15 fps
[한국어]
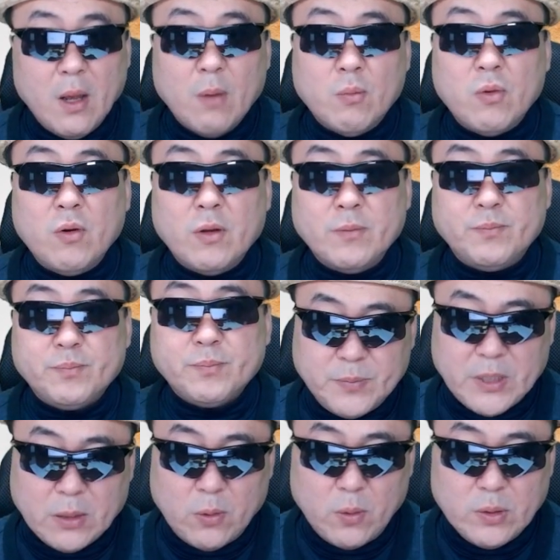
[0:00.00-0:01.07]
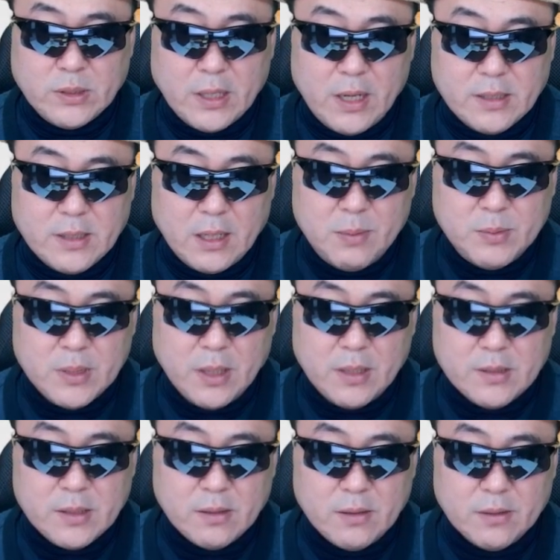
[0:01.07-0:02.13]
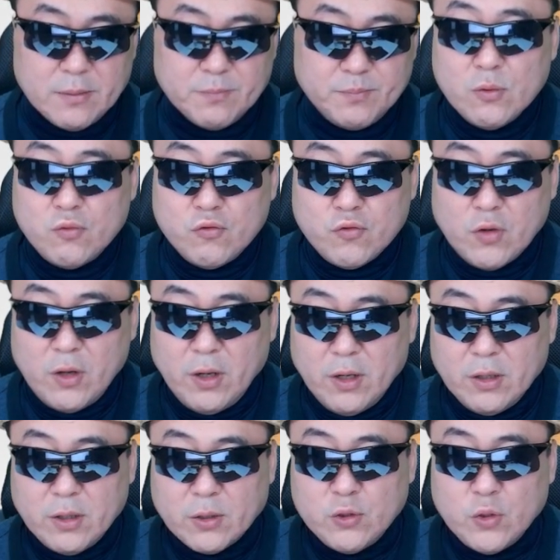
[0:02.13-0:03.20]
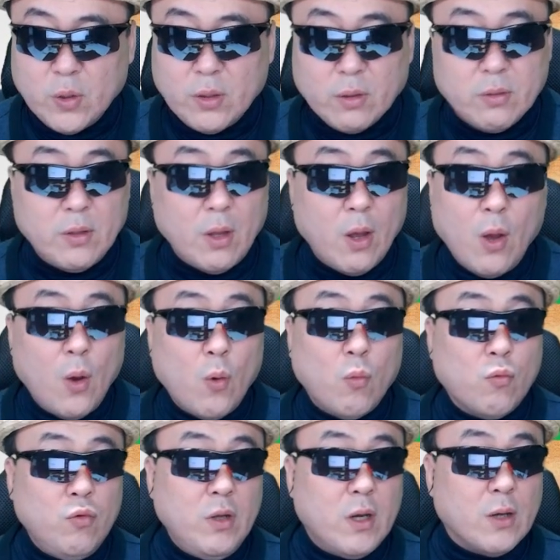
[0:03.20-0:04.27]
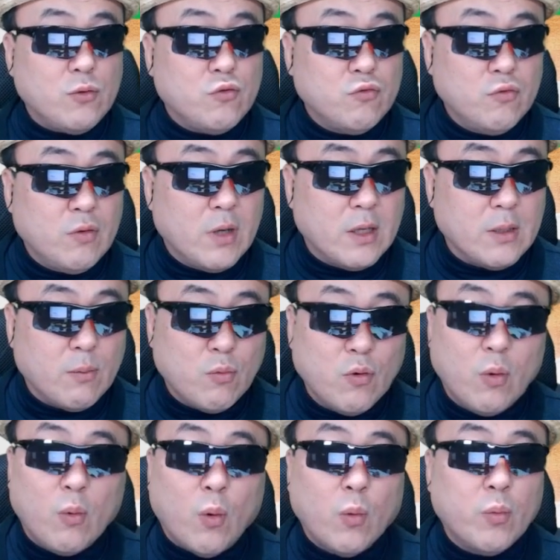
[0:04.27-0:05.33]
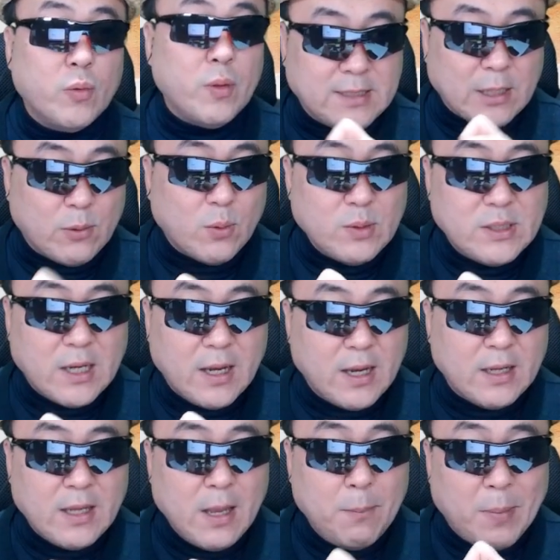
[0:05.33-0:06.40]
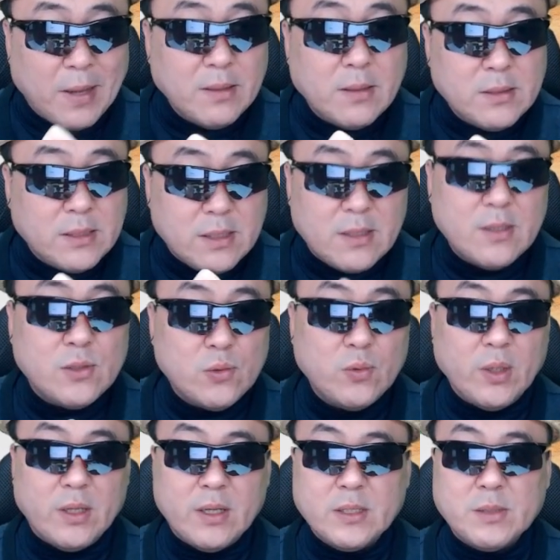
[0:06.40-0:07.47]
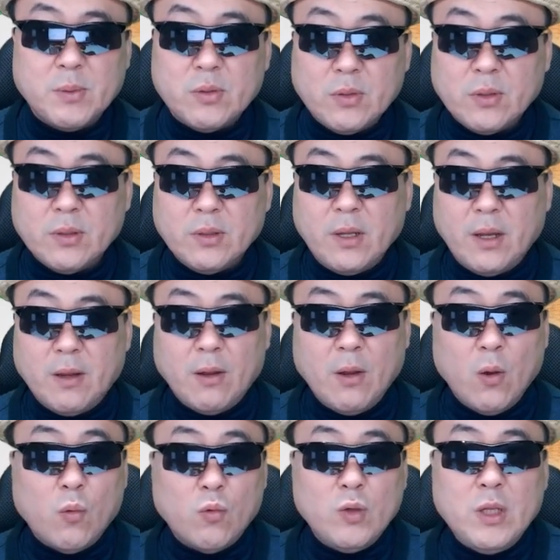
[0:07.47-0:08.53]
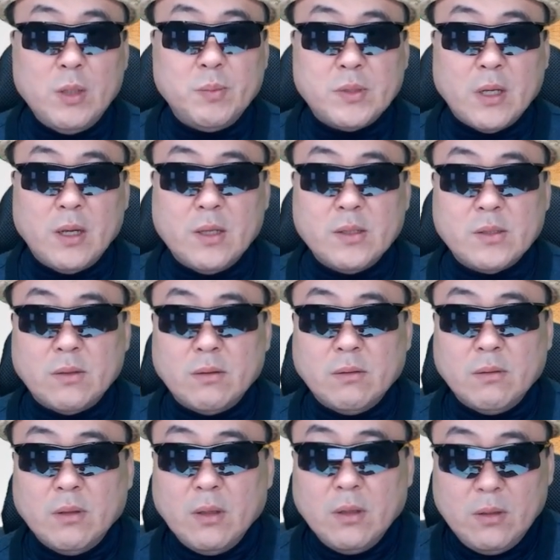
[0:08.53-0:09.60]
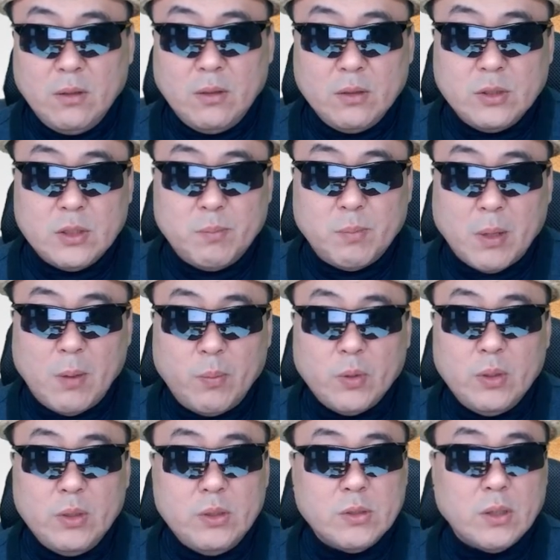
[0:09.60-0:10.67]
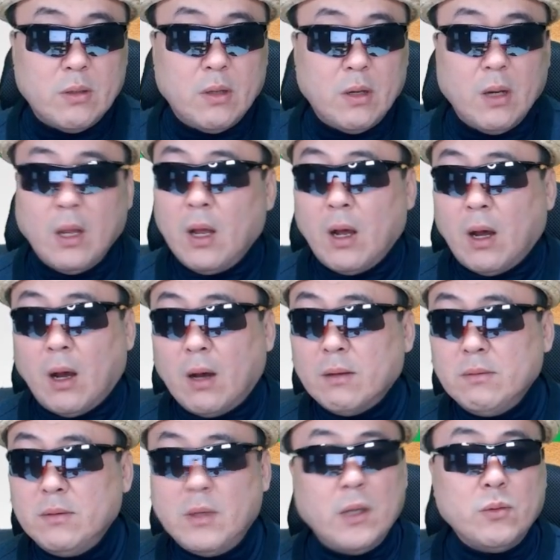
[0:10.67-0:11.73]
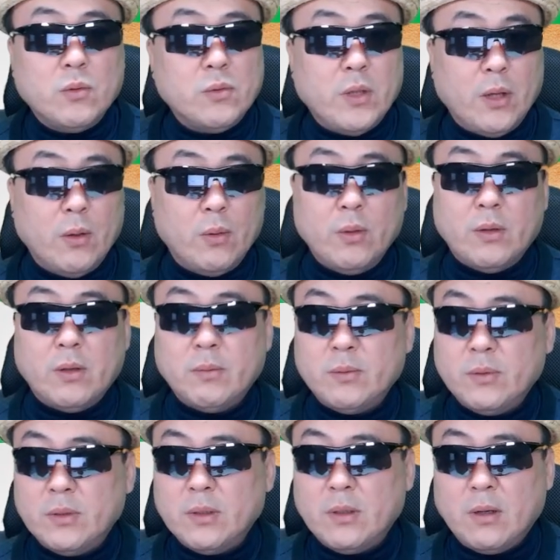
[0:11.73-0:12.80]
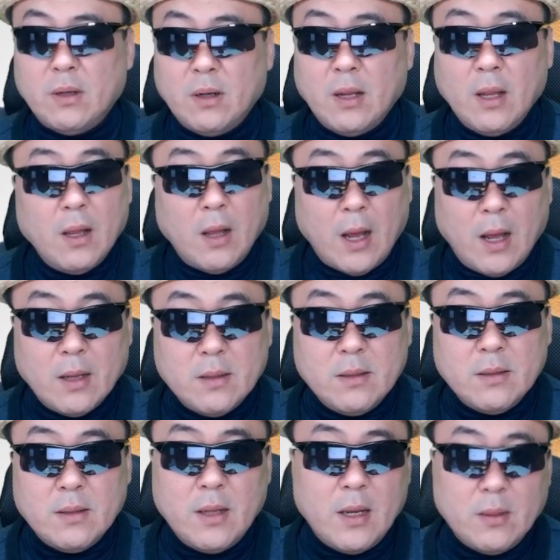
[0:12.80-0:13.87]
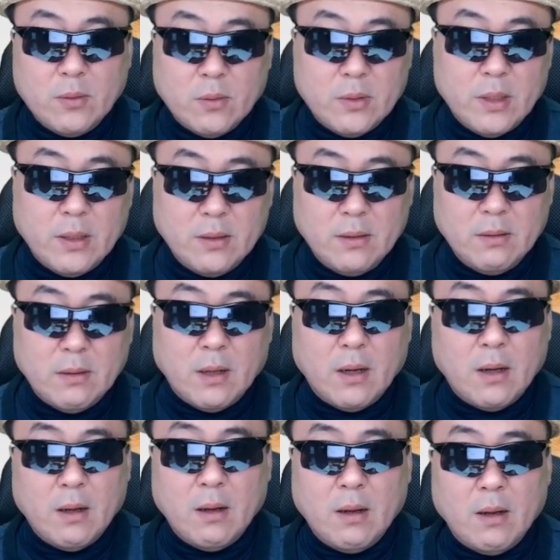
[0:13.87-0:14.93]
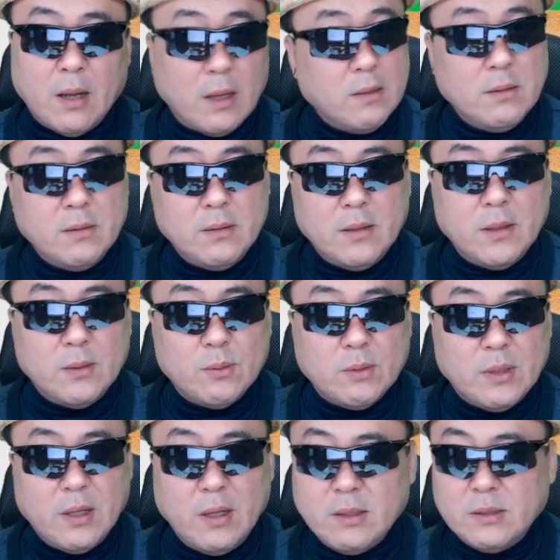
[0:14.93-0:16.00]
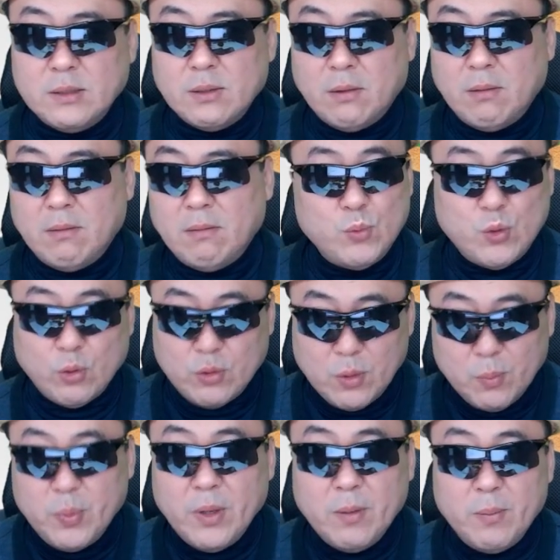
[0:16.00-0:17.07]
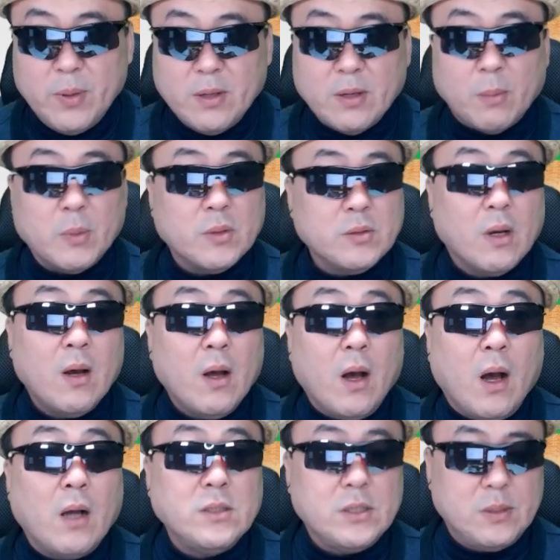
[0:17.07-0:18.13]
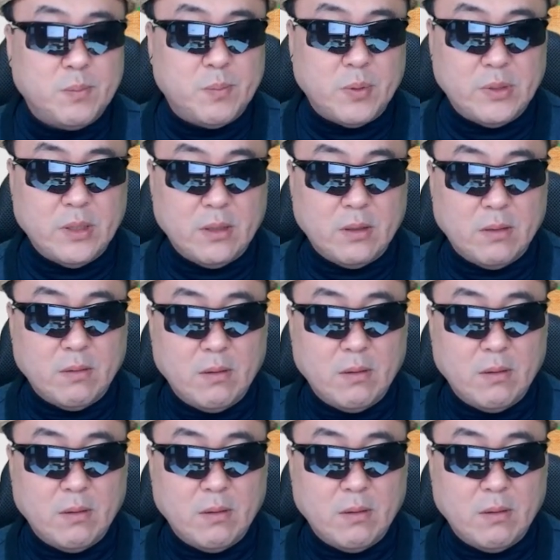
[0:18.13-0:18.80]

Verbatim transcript: 물론 자동차 회사 입장에서는 수수료를 여기 더 줘야 돼. 근데 우리가 주는 거 아니야. 물론 그 부분은 자동차 가격에 반영시킬 수는 있겠습니다. 그런데 우리 입장에서는 이 7, 8% 이자를 안 내도 돼요. 여러분들 안 내도 된다. 안 내도 돼. 그죠? 초호텔 BNPL 아마 저 하지 싶어 제가.